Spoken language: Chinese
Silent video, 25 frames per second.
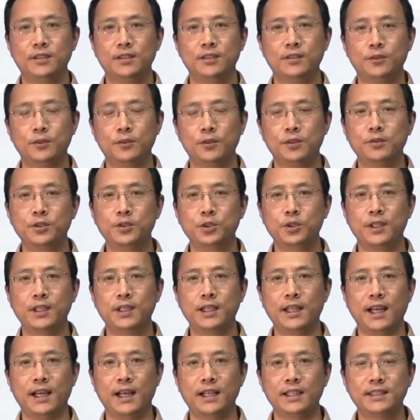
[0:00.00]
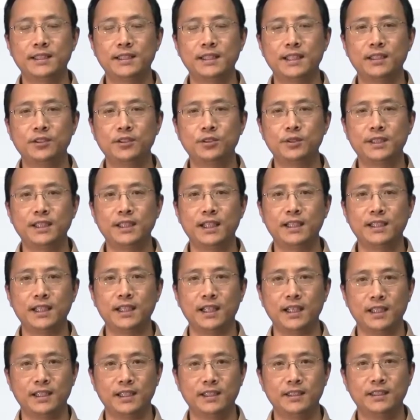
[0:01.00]
我们说两个自然数相
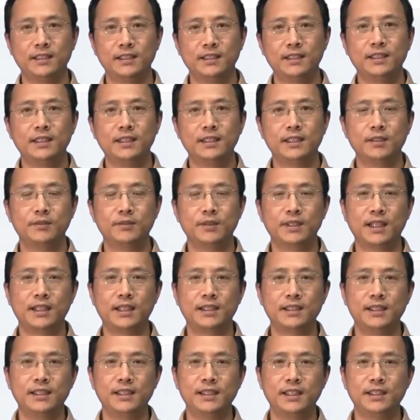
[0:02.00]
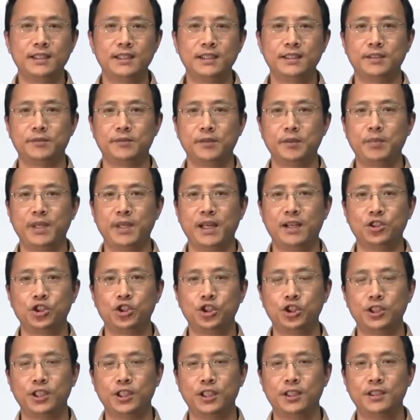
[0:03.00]
等，那么它是应该是怎么表示
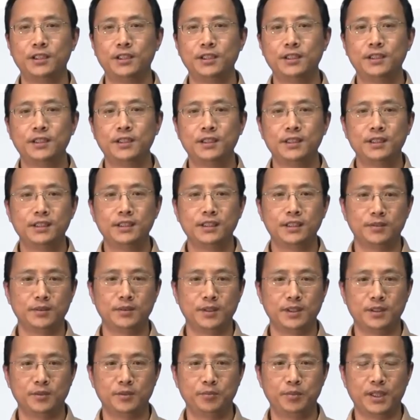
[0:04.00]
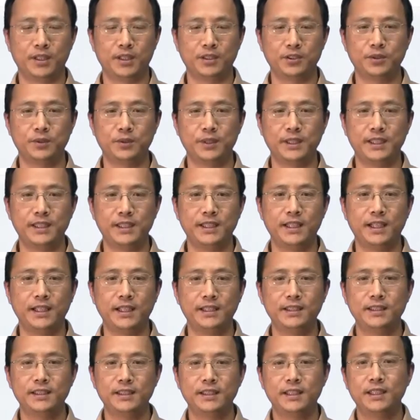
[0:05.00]
呢？那么表示为 E
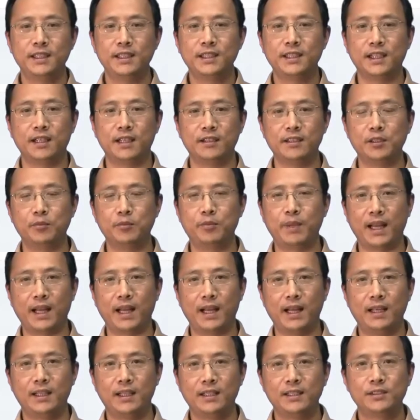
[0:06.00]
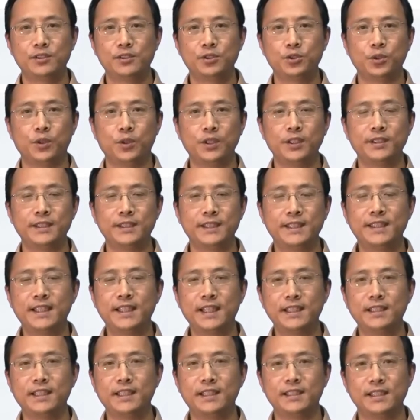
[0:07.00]
n，然后呢，把所有
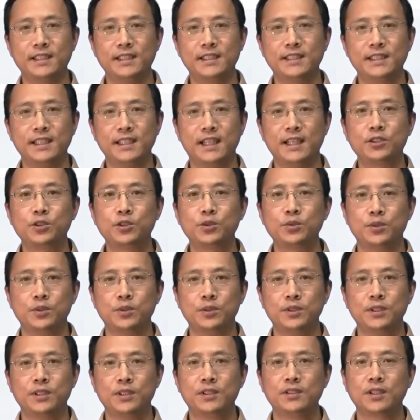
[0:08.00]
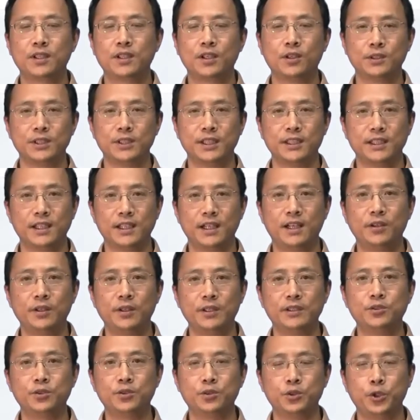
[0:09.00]
相等的自然数构成的二元
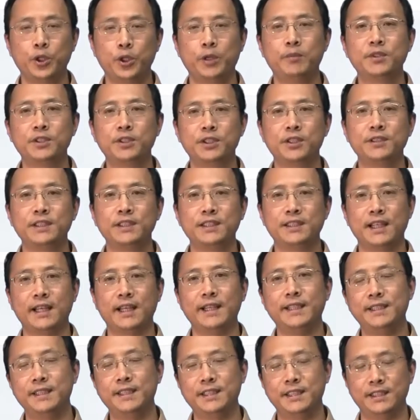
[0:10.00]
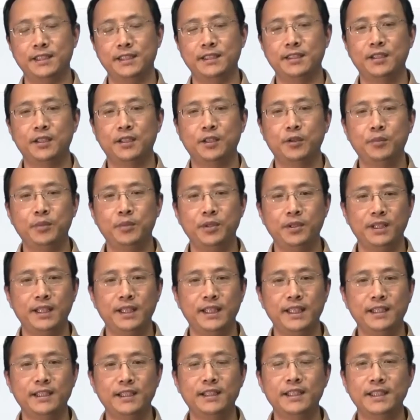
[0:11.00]
组全部收集在一起，比如
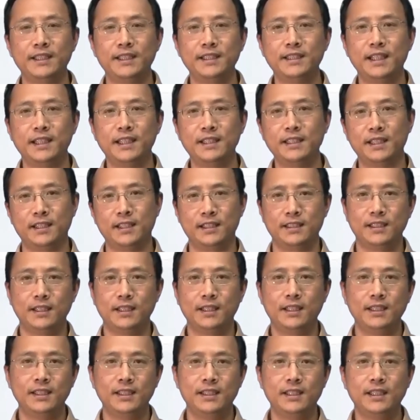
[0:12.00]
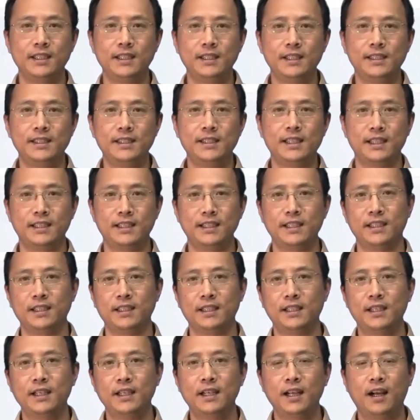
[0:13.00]
零和零相等，一和一相等，
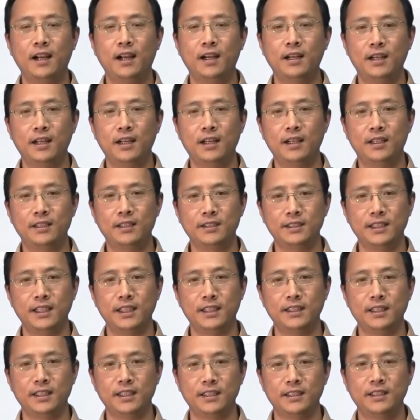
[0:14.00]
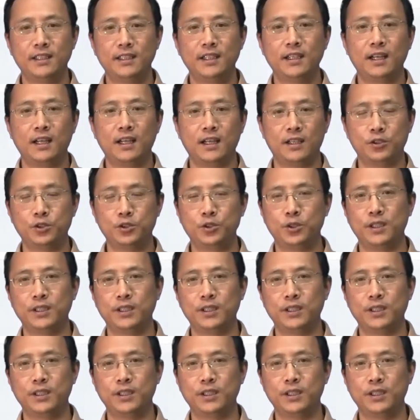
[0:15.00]
二和二相等啊，所有